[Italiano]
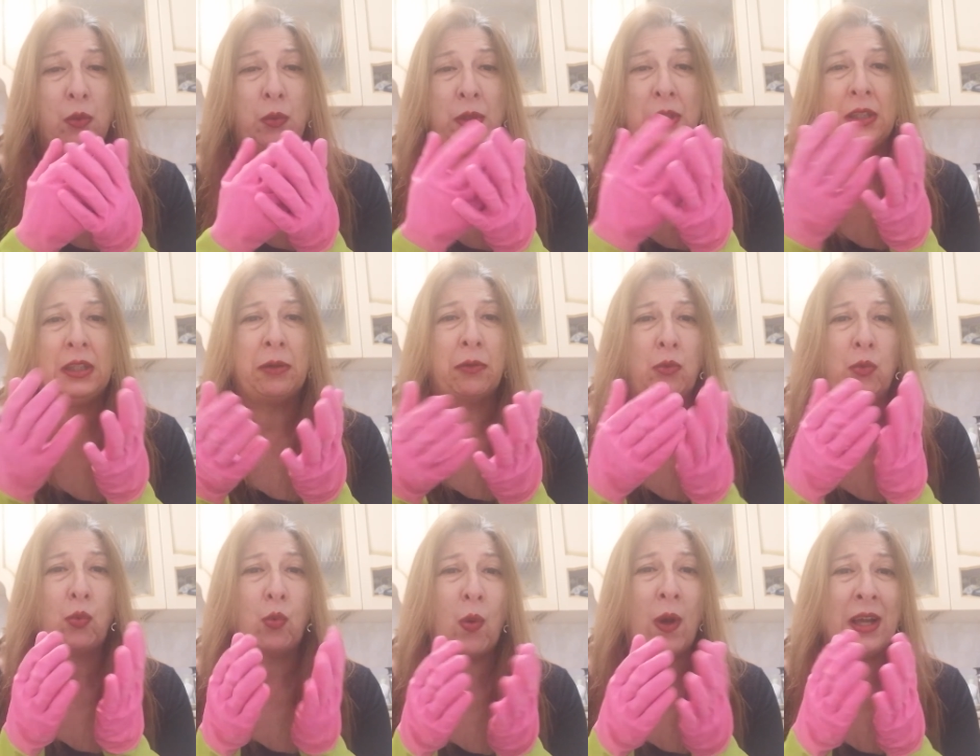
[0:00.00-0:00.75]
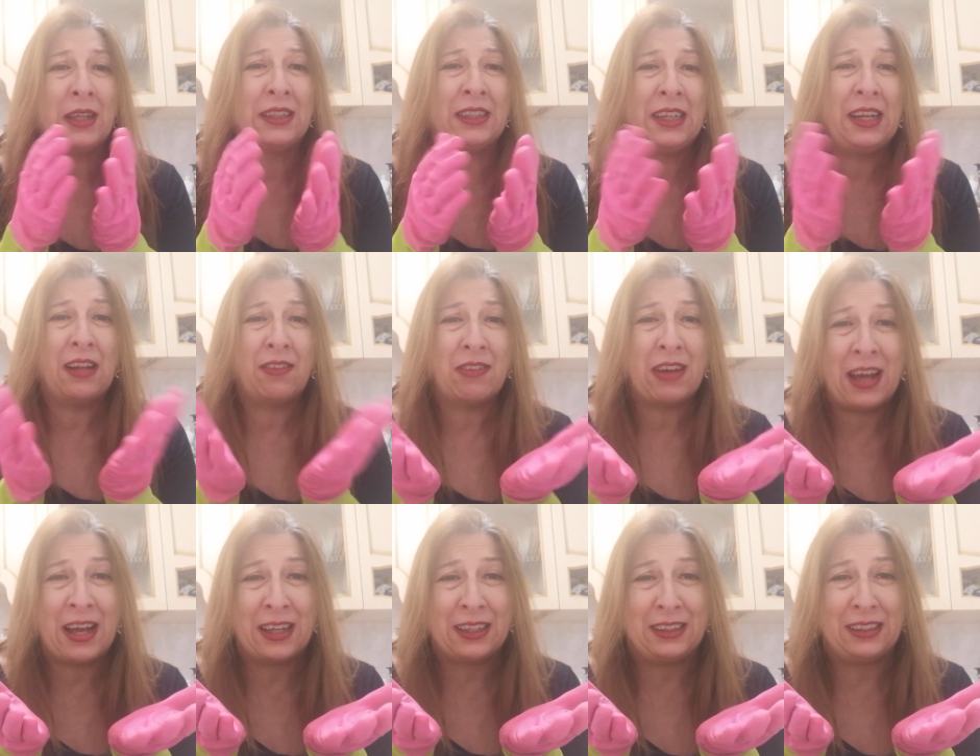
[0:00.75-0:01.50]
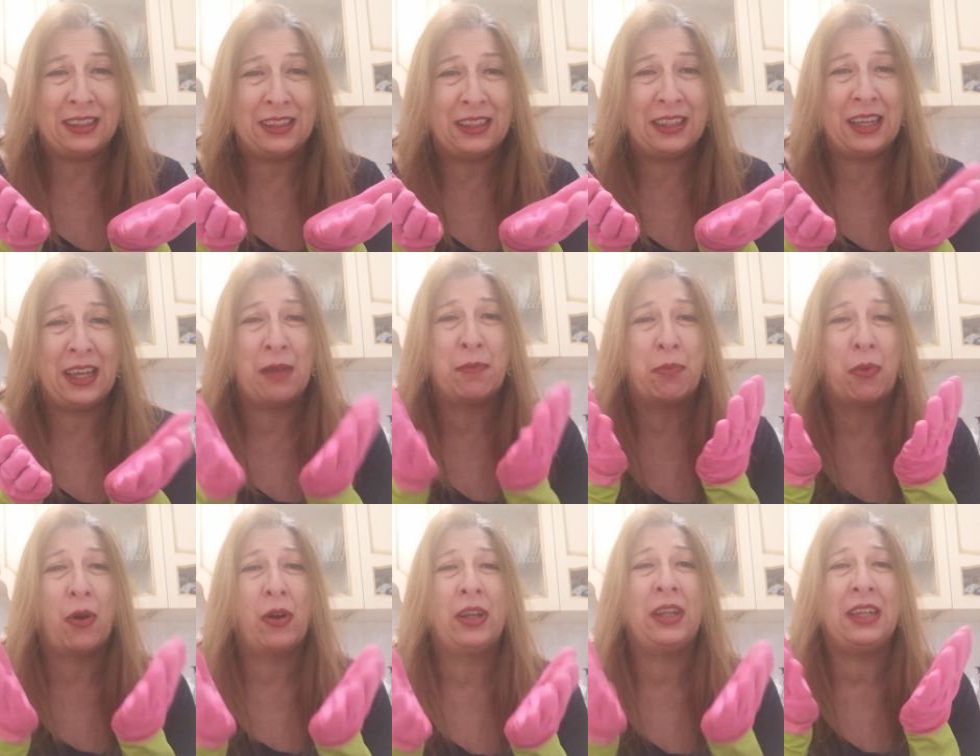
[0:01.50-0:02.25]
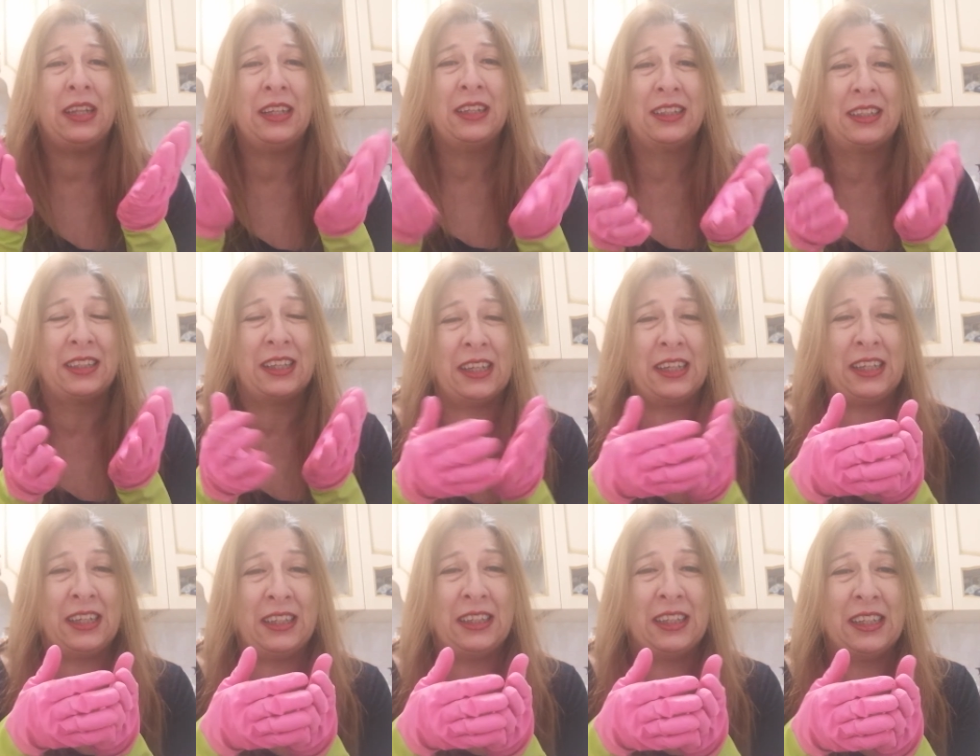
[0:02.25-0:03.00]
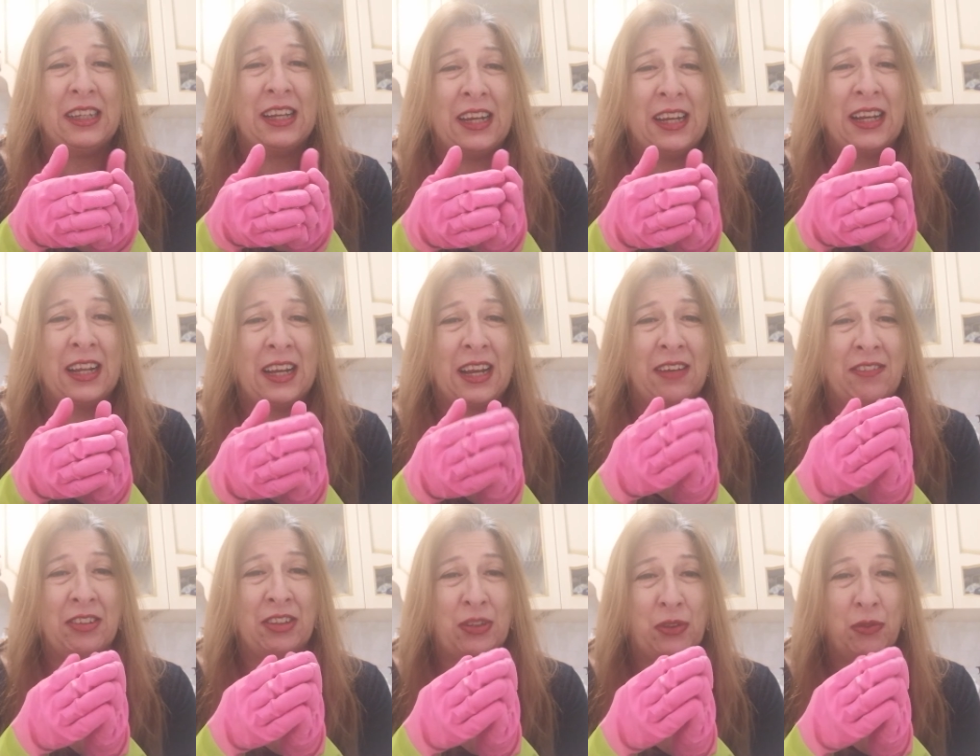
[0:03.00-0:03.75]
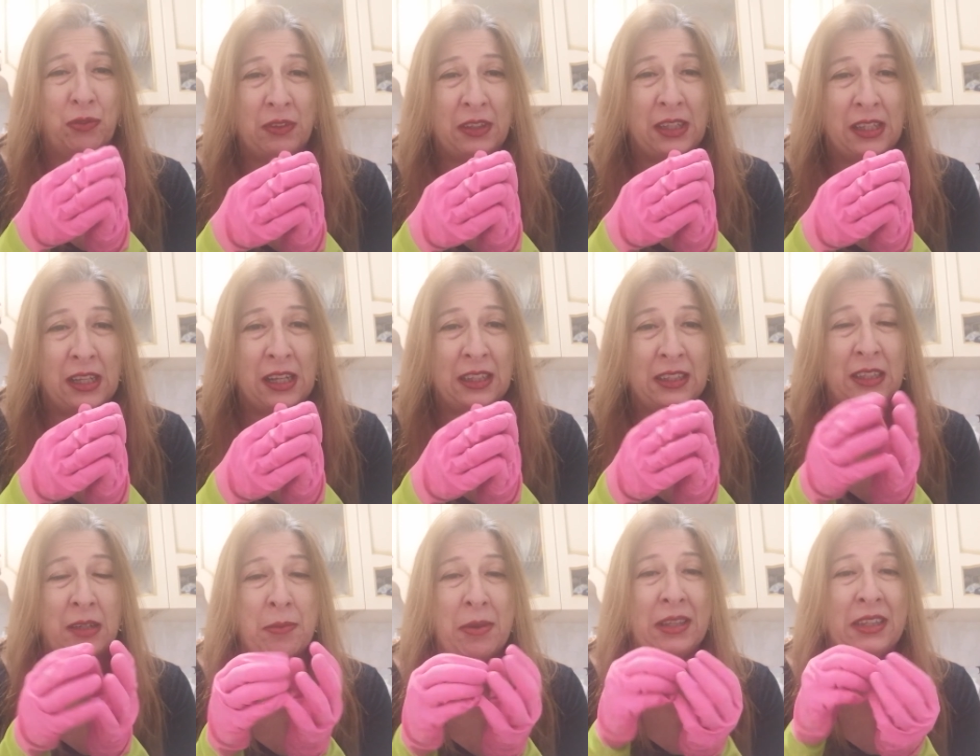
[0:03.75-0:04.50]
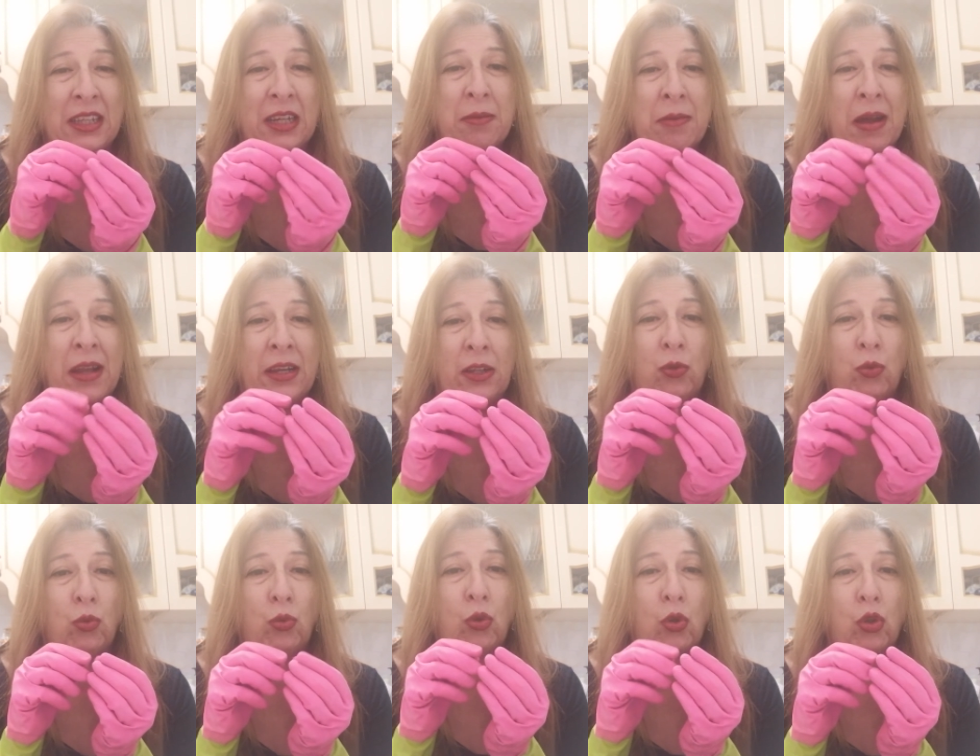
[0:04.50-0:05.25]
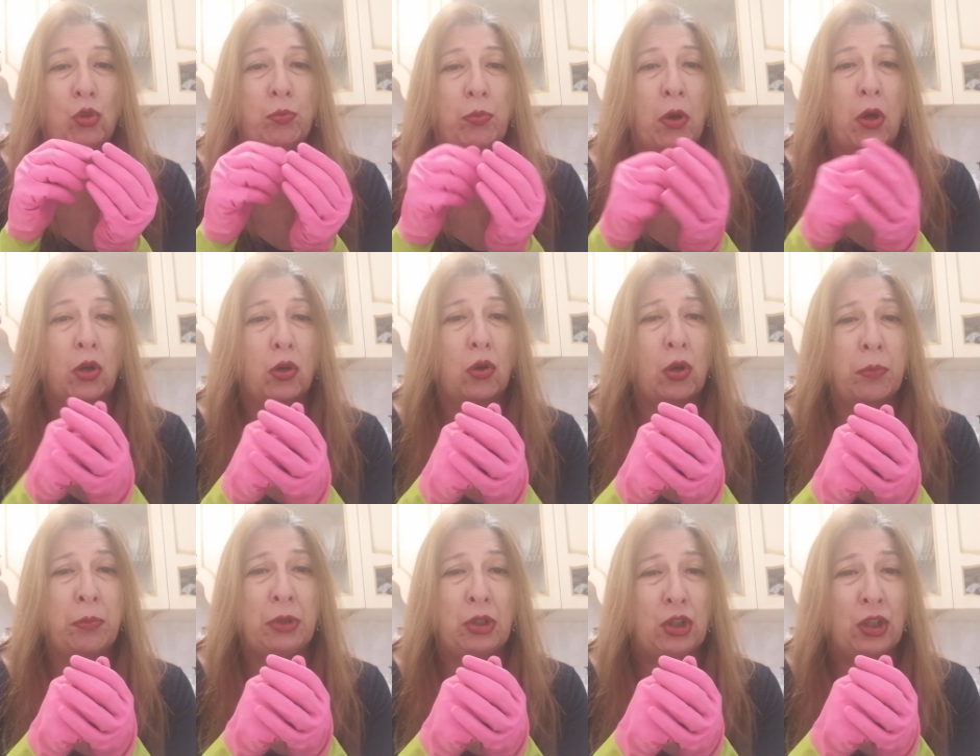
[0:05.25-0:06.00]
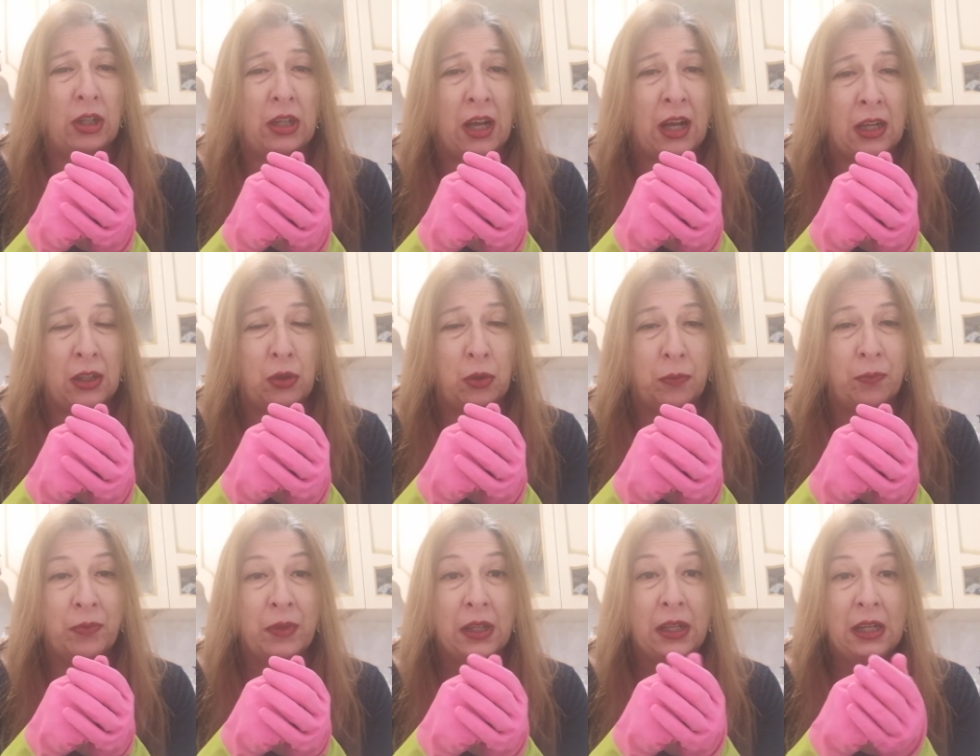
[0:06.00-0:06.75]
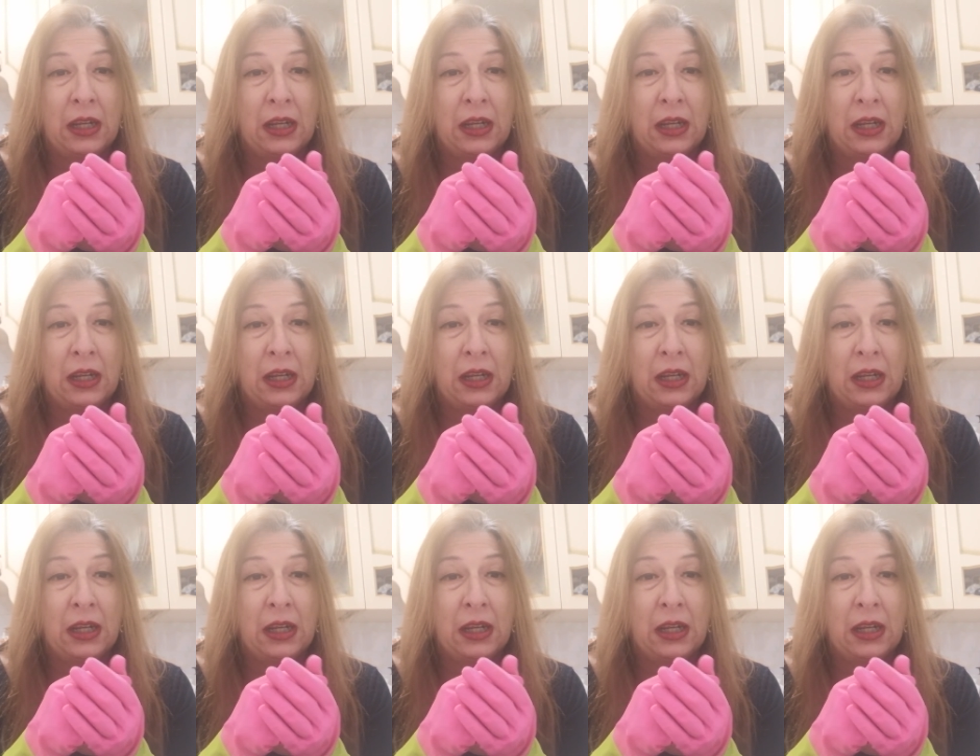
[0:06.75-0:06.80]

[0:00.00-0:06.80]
quindi quasi lavati e poi inseriti nella lavastoviglie, altrimenti rimane tutto lo sporco appiccicato.